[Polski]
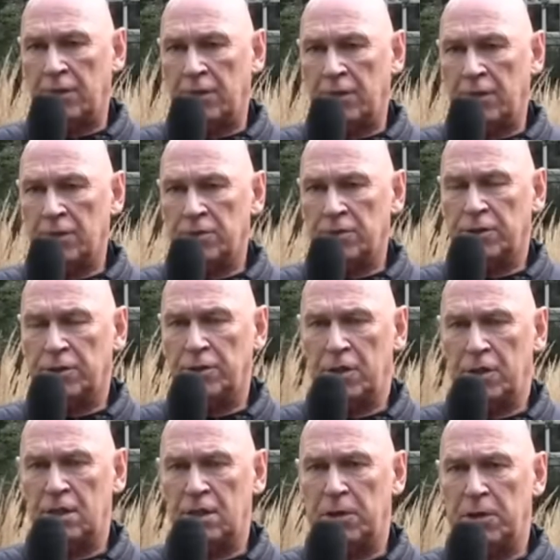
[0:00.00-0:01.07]
Pojawiające się
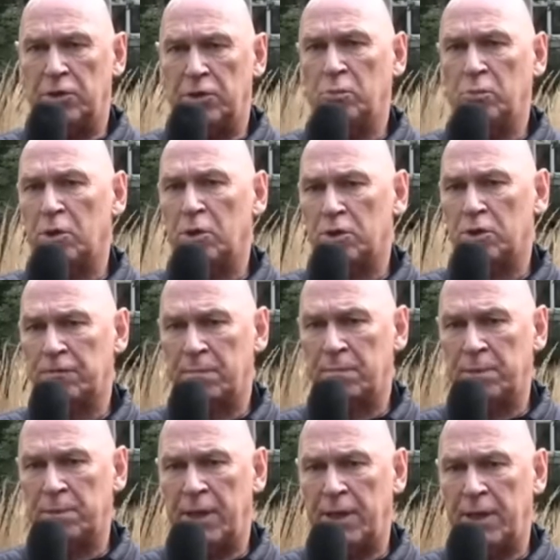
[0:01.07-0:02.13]
coraz bardziej
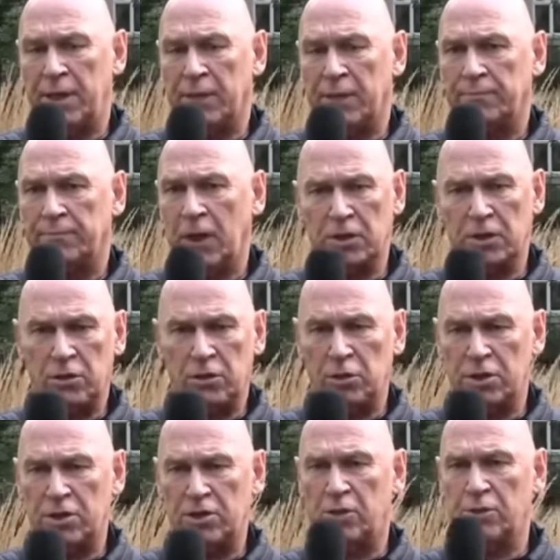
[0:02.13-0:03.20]
uporczywe pytania, kiedy to
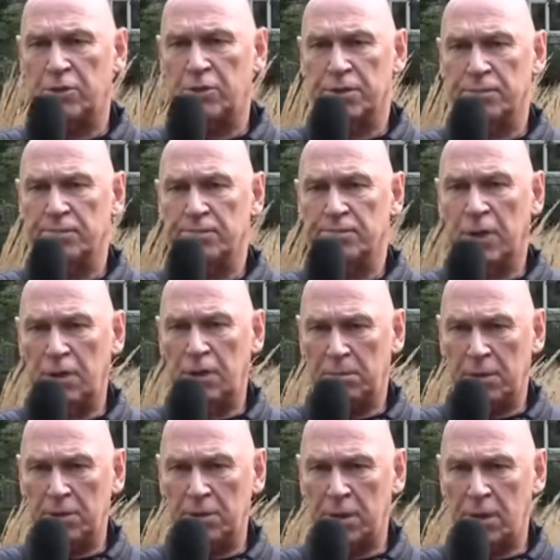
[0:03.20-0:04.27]
się skończy, kiedy
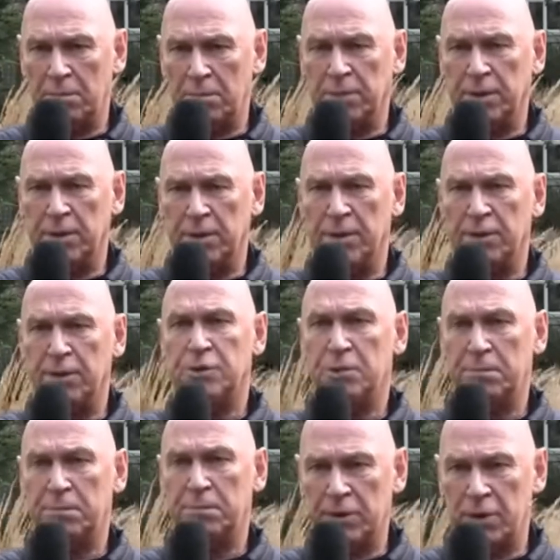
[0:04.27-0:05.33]
będzie lepiej i
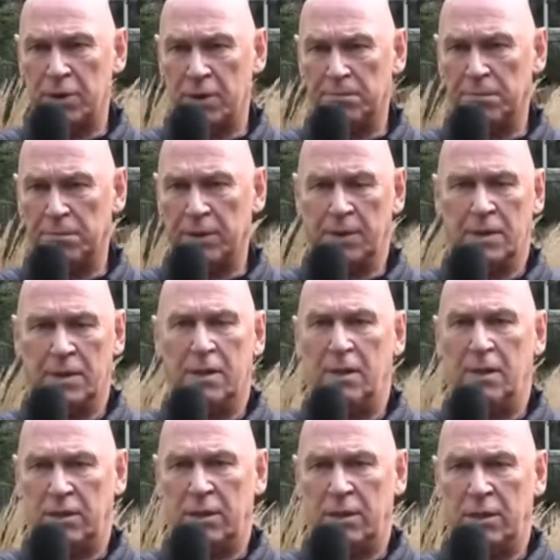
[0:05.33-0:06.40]
czy będzie lepiej,
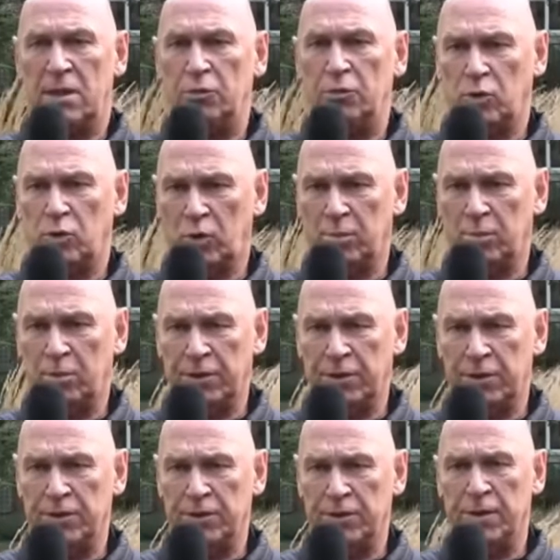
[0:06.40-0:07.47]
nie znajdują
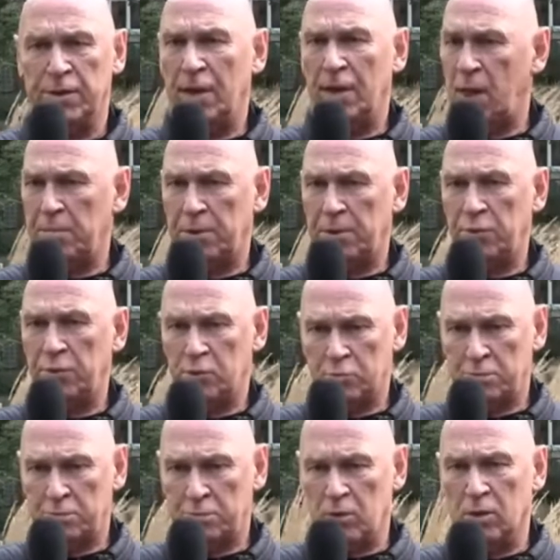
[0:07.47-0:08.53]
odpowiedzi. Lepiej już
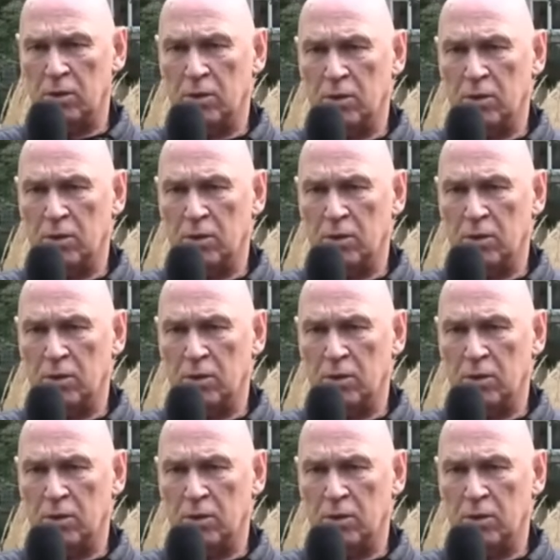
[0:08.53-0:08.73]
było.